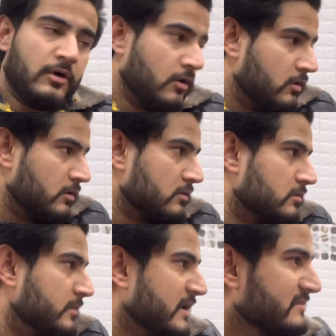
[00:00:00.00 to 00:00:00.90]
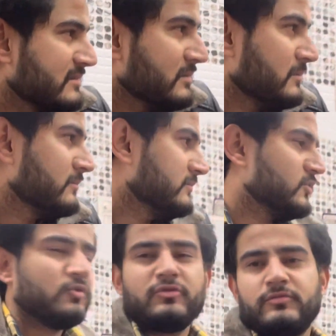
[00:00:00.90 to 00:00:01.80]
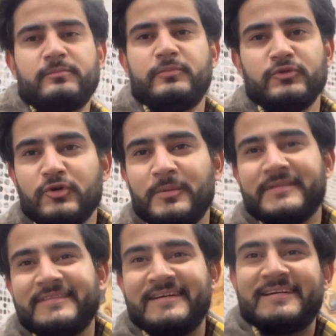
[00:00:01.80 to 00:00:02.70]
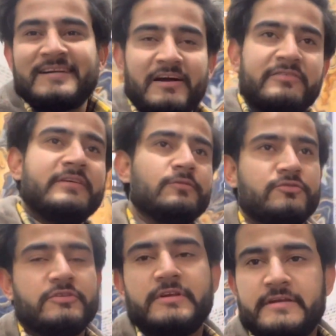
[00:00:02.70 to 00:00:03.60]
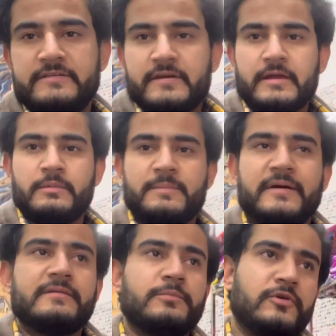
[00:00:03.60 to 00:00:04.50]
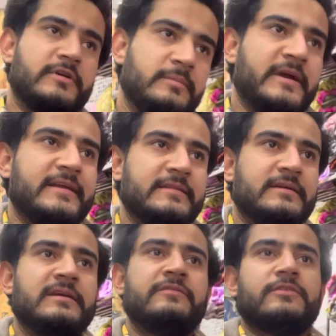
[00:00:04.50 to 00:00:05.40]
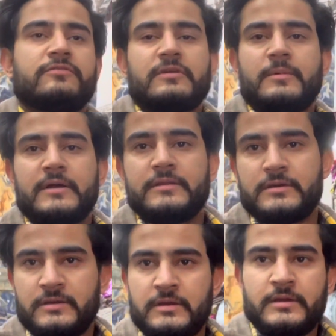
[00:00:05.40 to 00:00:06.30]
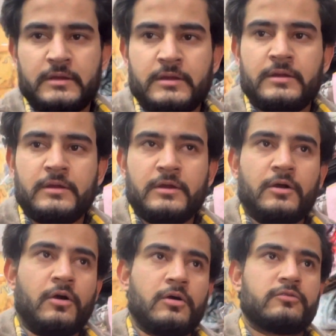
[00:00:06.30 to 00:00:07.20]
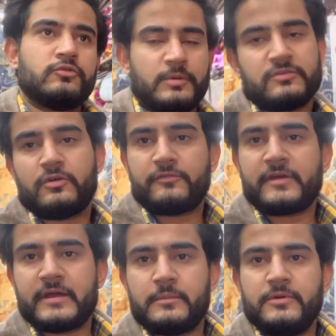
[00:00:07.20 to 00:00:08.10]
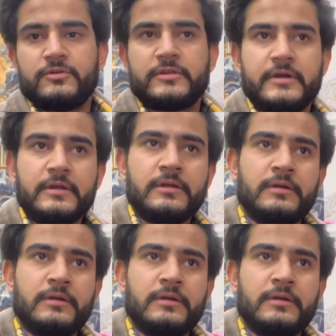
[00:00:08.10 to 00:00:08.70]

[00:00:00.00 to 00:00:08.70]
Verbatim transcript: और मैक्सिमम तो पूछो मत काफ़ी ऊंची रेंज तक है मेरे पास इम्पोर्टेड भी आ जाते हैं फिर उसके बाद और सुपर सॉफ्ट वगैरह भी होते हैं